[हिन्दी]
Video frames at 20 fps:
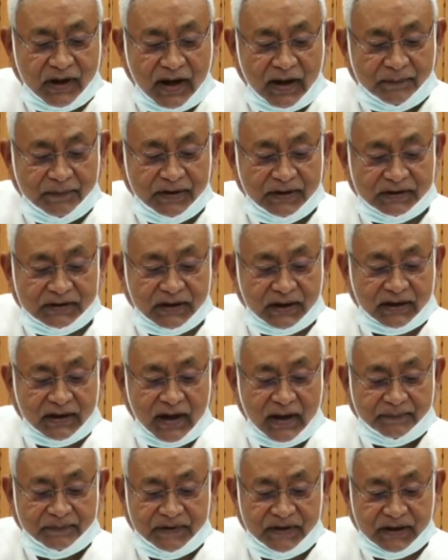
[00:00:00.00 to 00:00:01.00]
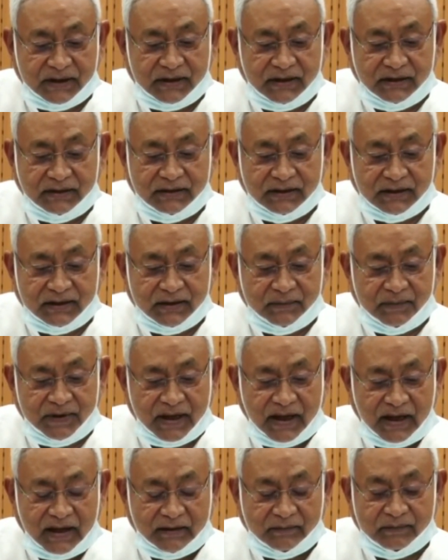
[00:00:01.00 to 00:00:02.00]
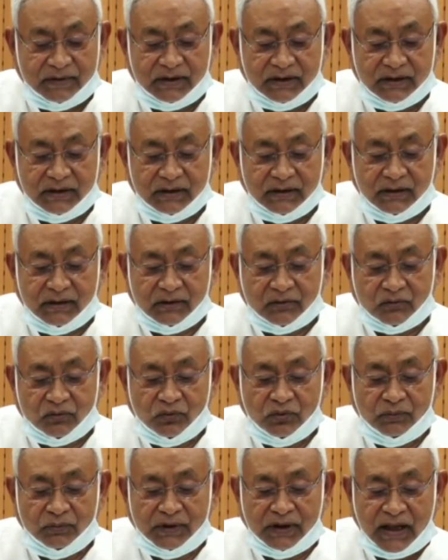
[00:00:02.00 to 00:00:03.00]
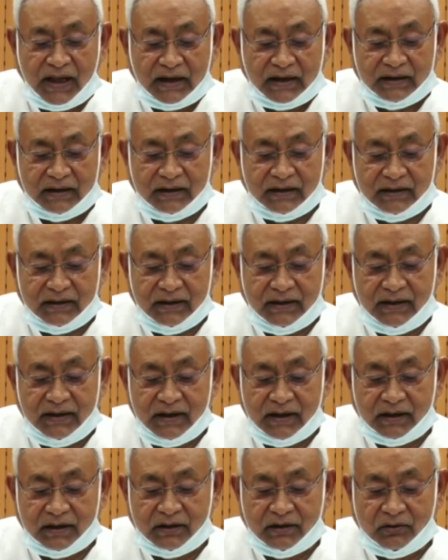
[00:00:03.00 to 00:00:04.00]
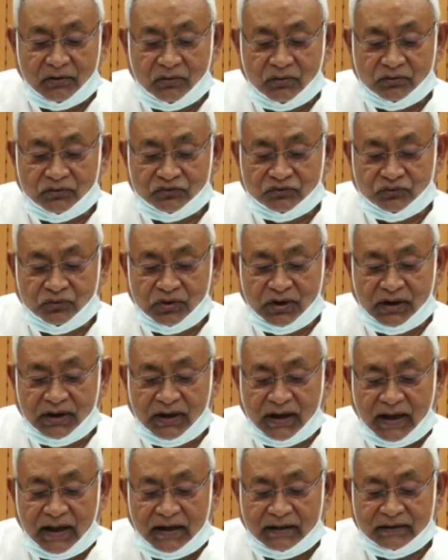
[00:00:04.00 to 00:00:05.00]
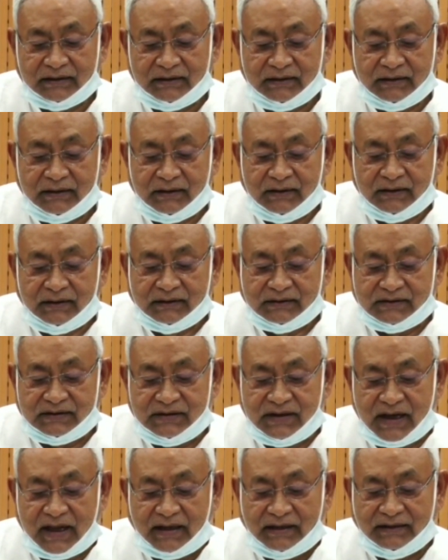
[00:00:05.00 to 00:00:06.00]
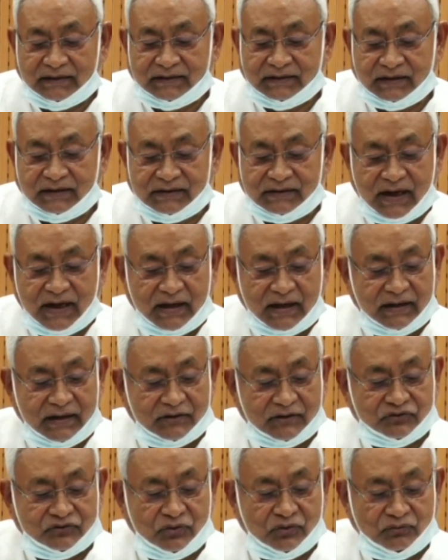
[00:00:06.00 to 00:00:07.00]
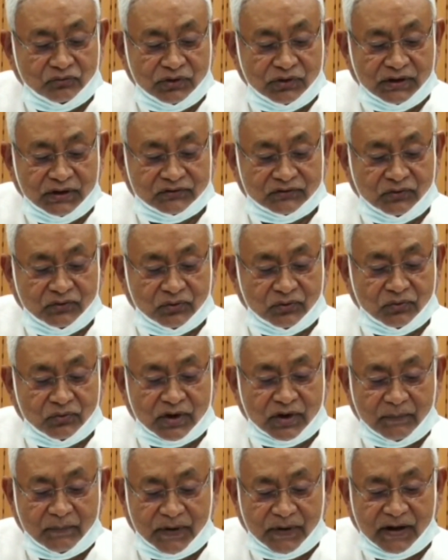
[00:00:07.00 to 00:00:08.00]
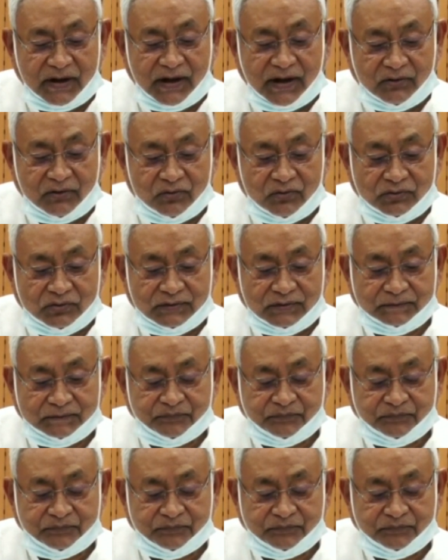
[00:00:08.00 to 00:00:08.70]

अभी तक आप देख लीजिए कि बिहार में कुल मिलाकर के एक करोड़ सोलह लाख छियालीस हजार एक सौ उन्नीस लोगों का पहला डोज